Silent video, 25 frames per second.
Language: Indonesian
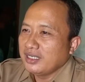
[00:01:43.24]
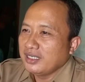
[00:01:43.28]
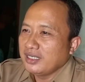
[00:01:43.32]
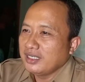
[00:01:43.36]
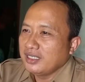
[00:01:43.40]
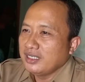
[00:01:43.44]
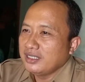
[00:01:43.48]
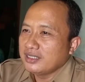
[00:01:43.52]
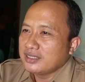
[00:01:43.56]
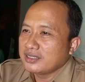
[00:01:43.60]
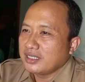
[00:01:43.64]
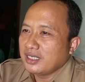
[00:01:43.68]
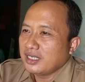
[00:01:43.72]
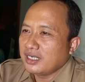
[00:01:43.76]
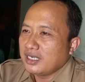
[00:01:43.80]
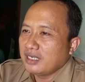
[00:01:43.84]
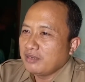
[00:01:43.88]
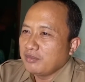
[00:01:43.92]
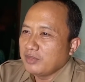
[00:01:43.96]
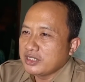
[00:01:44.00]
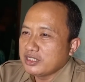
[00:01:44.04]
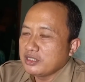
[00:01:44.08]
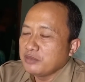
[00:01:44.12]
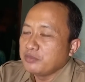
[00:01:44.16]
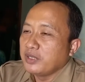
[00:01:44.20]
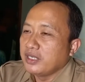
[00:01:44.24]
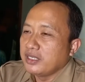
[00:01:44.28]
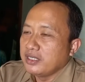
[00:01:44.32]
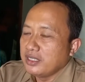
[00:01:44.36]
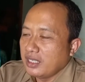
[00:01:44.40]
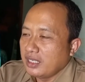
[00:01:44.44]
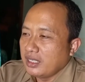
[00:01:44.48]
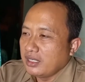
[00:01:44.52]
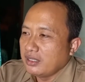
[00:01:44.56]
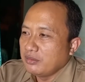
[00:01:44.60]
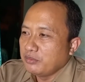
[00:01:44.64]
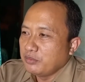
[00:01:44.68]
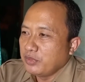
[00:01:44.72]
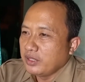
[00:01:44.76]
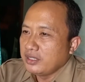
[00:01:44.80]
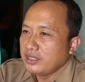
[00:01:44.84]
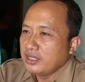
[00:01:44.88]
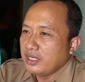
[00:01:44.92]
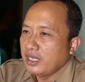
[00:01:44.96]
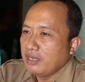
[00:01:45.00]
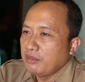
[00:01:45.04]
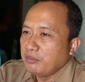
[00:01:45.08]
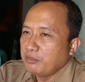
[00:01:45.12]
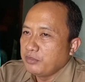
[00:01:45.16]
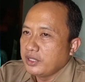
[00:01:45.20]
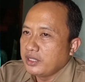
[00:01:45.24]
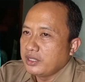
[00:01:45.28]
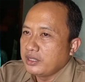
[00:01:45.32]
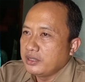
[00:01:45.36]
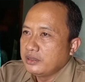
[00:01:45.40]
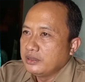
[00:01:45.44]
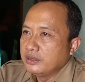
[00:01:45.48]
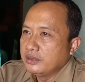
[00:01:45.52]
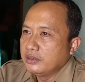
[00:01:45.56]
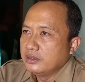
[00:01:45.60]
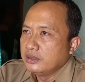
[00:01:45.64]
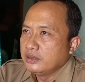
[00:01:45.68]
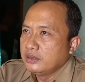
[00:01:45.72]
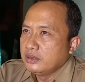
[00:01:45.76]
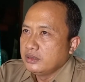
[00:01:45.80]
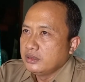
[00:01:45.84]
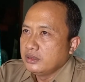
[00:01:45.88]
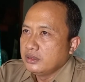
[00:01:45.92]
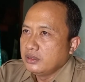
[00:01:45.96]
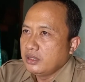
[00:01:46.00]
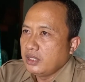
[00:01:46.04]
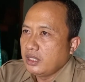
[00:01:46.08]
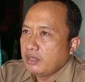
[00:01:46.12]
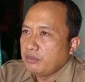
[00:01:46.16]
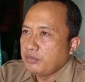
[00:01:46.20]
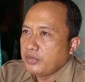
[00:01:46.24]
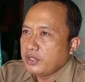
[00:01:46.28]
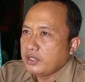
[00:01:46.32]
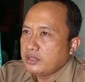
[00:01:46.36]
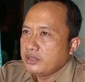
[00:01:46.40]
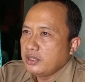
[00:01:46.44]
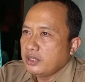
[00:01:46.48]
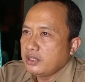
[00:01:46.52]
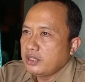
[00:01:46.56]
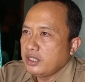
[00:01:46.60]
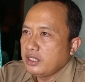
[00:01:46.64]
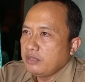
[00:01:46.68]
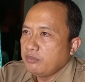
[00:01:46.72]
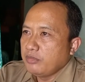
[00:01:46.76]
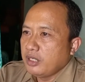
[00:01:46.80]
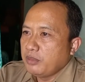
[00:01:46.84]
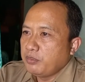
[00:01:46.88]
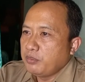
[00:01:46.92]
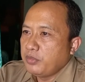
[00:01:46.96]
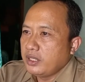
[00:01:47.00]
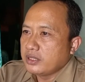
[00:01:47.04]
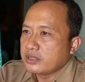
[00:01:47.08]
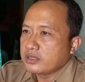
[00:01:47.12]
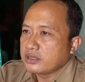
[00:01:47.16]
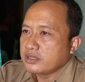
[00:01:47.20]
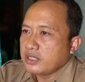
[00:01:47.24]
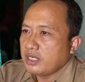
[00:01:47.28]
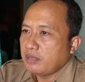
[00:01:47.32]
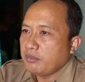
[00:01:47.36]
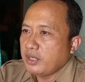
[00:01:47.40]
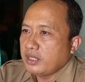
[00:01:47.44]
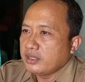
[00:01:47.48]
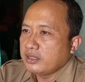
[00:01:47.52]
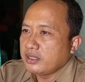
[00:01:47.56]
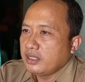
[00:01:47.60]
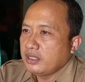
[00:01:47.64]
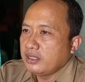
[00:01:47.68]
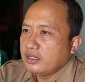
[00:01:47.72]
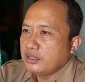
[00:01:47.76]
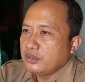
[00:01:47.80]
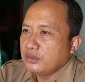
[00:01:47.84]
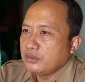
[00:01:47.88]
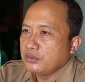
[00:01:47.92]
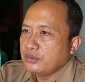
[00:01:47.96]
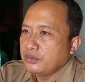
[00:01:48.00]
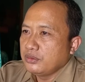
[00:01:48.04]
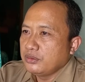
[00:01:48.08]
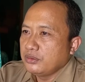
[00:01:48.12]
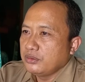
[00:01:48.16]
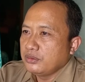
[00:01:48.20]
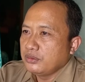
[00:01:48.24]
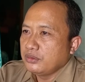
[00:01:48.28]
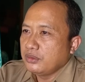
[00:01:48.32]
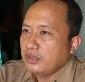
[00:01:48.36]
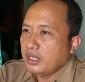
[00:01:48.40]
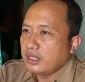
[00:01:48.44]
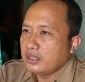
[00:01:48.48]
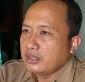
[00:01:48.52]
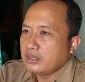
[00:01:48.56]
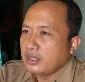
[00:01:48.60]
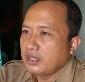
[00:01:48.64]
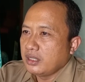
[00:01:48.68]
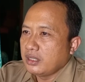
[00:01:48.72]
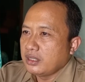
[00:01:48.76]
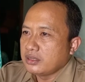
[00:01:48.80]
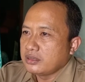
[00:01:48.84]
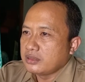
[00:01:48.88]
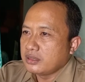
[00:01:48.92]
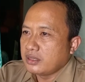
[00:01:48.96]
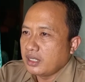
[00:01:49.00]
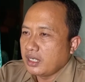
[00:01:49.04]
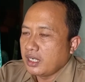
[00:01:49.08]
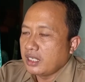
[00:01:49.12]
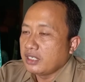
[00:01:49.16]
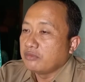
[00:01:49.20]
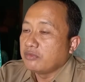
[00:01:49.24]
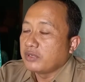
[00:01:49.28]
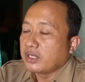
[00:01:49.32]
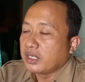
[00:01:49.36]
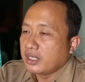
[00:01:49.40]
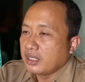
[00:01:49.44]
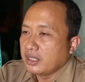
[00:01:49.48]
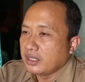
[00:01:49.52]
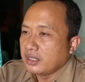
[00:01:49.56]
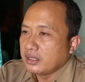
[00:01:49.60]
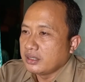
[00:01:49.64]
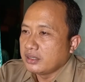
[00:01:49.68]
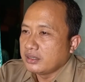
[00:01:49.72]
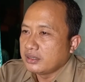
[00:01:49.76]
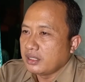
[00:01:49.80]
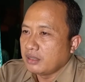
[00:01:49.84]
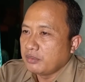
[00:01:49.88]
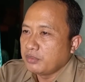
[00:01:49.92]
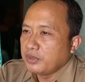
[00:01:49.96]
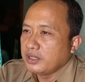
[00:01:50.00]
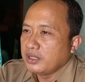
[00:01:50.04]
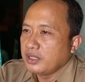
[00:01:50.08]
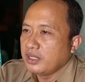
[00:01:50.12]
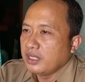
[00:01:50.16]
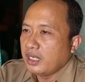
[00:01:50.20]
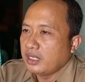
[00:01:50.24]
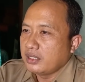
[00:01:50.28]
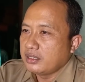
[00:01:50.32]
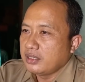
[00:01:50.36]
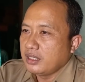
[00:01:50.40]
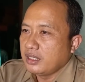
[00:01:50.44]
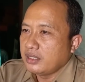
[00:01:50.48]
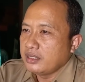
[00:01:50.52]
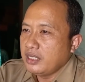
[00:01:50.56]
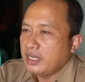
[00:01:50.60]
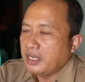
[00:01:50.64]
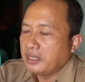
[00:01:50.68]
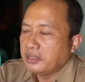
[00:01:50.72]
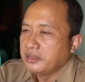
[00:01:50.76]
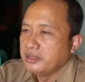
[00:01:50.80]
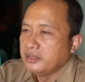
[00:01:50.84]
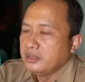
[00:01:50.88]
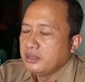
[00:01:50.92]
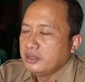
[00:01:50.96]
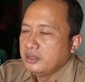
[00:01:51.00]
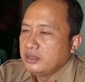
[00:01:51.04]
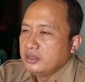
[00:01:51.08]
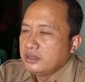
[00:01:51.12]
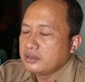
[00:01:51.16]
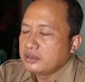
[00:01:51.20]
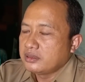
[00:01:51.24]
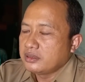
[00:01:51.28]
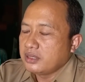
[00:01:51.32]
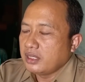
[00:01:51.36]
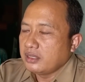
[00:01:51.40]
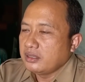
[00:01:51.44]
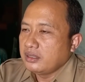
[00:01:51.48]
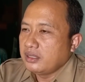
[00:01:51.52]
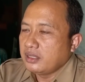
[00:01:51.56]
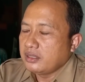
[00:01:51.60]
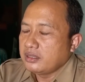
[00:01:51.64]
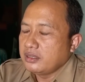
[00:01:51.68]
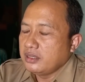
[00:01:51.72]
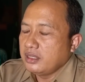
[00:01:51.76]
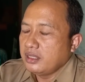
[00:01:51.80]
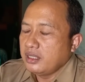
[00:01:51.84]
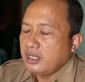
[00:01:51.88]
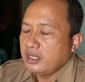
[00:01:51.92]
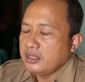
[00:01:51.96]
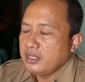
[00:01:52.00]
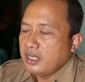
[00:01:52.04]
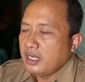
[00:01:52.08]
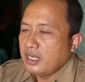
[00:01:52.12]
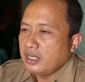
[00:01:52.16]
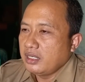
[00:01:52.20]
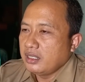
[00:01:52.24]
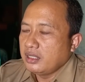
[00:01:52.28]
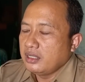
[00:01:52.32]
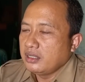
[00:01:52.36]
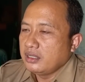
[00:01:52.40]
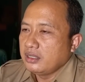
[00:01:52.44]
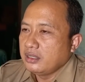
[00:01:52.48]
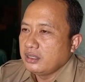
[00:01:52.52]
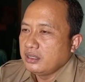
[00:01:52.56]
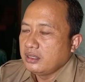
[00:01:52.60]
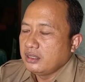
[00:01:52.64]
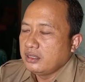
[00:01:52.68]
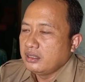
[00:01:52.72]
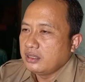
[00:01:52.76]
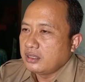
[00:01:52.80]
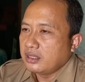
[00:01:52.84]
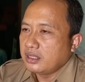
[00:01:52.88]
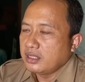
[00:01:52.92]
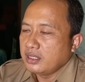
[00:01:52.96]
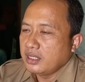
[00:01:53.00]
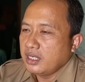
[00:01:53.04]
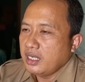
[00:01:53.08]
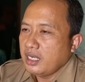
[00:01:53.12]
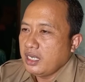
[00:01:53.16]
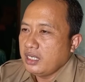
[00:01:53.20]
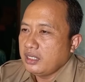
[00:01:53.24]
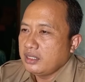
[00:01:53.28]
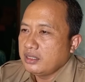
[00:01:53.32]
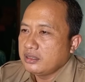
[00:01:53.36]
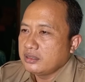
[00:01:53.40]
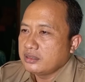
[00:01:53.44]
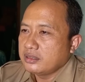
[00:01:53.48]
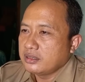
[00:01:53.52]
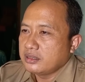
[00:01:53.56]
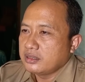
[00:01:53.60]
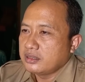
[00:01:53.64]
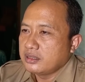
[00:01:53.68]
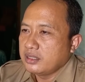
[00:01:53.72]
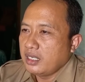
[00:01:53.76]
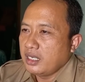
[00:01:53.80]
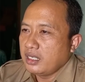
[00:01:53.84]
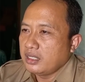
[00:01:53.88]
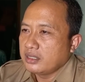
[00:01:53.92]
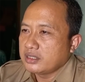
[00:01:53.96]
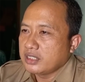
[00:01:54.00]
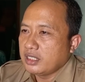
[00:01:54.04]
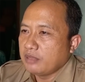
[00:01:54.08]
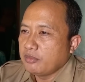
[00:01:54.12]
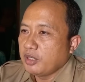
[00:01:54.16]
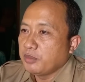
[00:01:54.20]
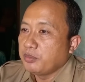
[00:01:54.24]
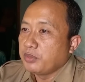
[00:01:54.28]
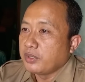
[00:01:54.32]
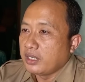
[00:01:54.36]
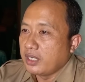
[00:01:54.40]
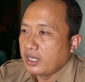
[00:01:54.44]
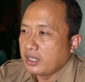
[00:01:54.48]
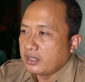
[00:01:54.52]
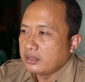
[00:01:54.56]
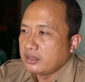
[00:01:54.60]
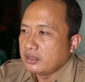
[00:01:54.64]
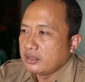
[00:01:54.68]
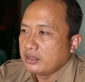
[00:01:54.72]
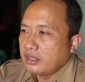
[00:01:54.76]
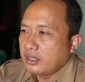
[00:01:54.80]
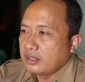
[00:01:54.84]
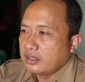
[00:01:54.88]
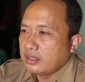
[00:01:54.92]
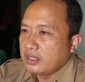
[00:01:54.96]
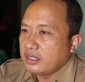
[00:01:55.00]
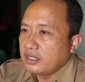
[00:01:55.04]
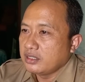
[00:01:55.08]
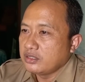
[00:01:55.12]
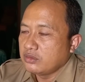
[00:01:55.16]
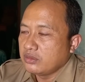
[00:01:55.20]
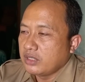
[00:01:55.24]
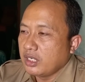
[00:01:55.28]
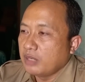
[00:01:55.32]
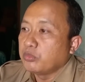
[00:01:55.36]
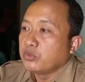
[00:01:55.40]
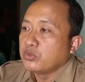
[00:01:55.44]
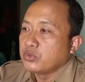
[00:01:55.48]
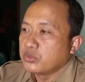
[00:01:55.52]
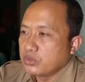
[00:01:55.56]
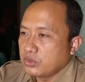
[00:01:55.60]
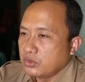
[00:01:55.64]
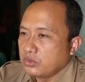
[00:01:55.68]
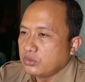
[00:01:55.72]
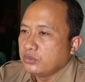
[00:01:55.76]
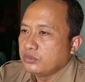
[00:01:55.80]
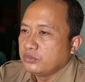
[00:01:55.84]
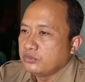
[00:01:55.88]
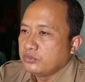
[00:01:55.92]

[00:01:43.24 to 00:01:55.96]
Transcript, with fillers: ini sekarang masih banyak, banyak hampir hampir dari 15 kecamatan itu ada serangan wereng, tapi dia ada yang standarnya yang ringan, sedang, sama berat. Ada yang juga busuk.